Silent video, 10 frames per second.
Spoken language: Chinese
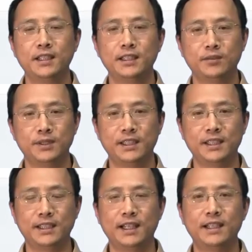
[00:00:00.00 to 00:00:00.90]
那么这个
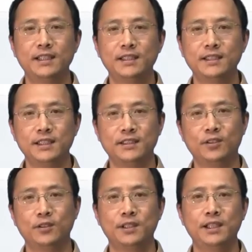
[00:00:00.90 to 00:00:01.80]
当然是一种
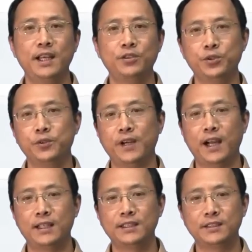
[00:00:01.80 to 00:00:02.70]
列举法，
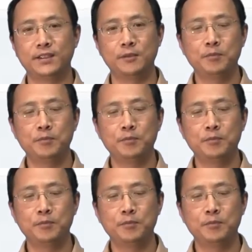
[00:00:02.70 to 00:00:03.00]
是吧？